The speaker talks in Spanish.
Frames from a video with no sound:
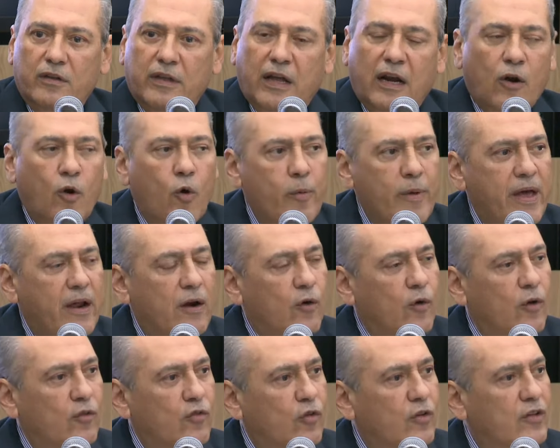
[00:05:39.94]
del
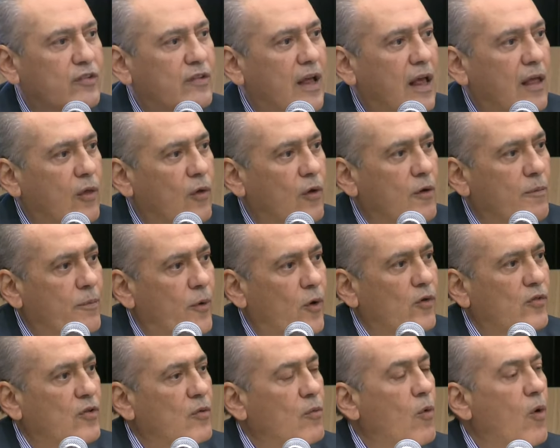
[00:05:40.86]
gobierno de su estado el
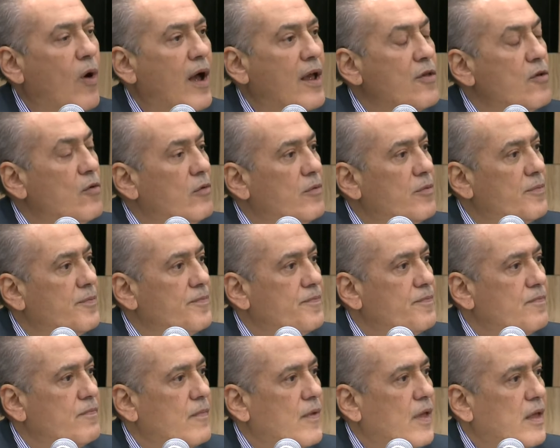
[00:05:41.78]
próximo año
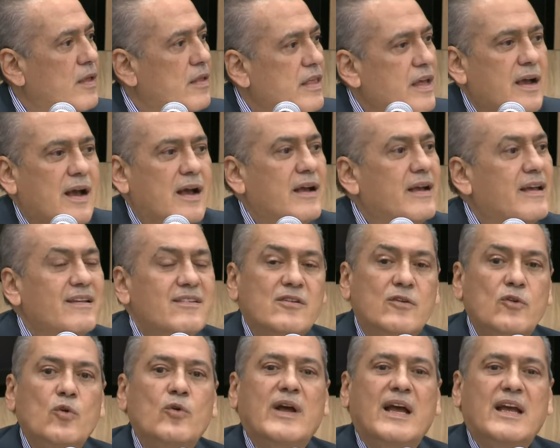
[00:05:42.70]
digan qué
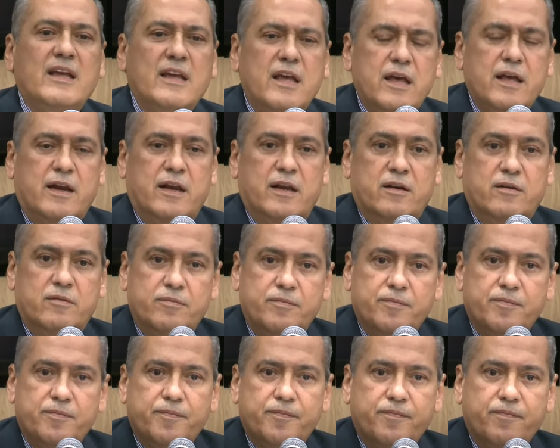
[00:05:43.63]
es lo que quieren
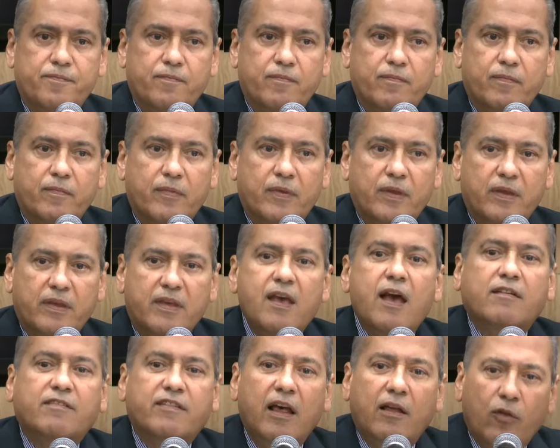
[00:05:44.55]

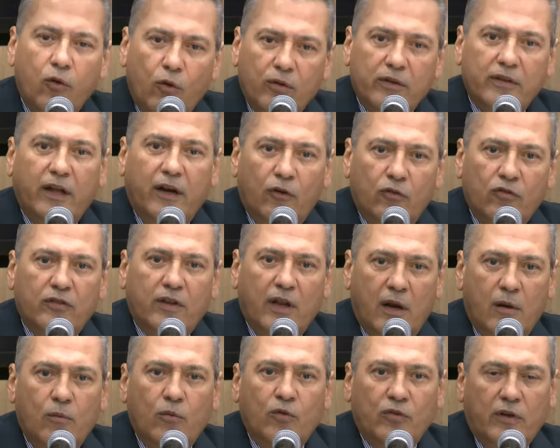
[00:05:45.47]
y hacia dónde nos
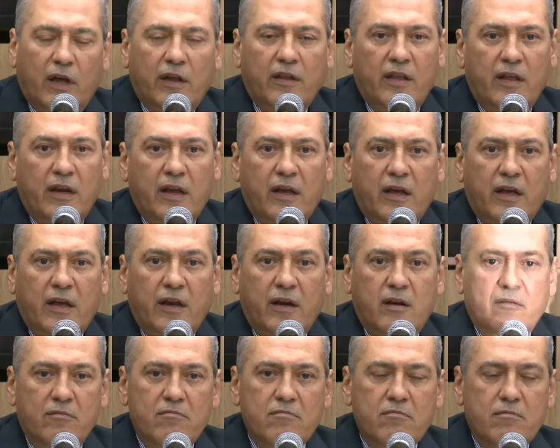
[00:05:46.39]
tenemos que
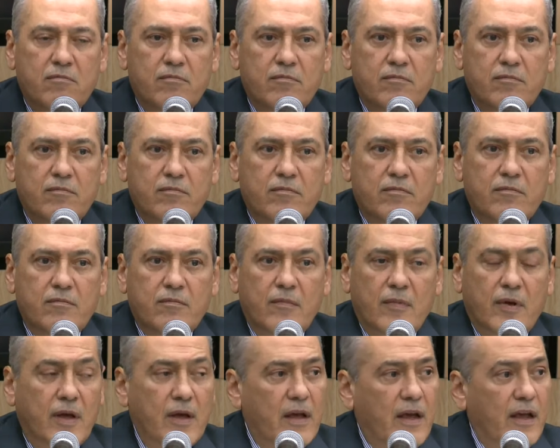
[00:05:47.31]
dirigir.
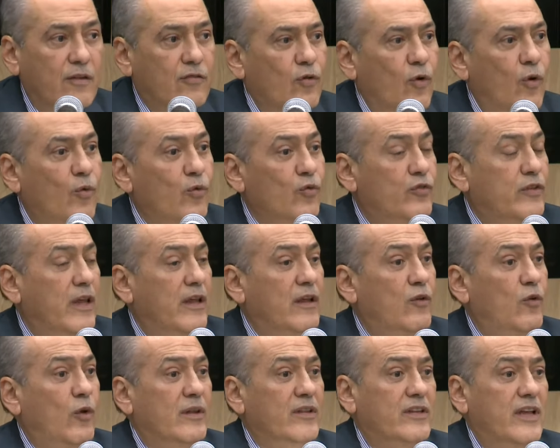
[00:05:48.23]
Eso
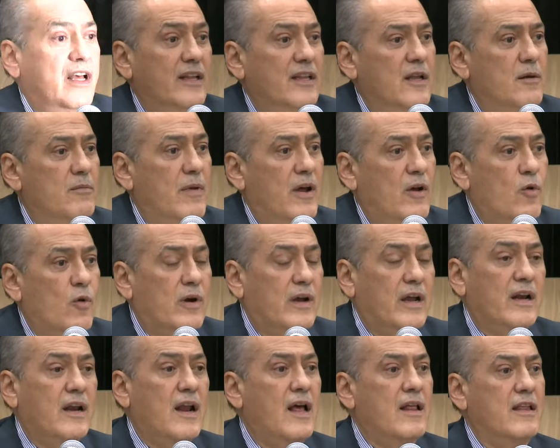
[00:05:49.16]
ustedes lo entienden mejor
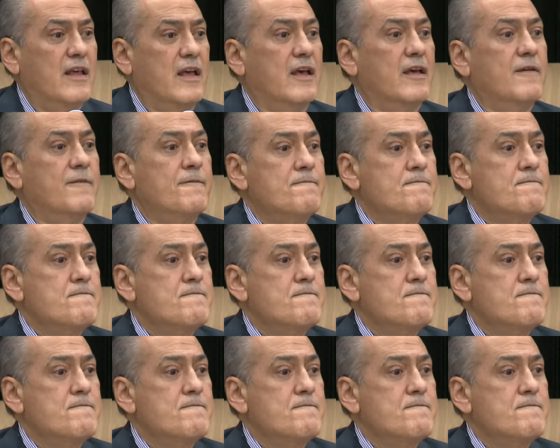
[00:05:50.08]
que nadie.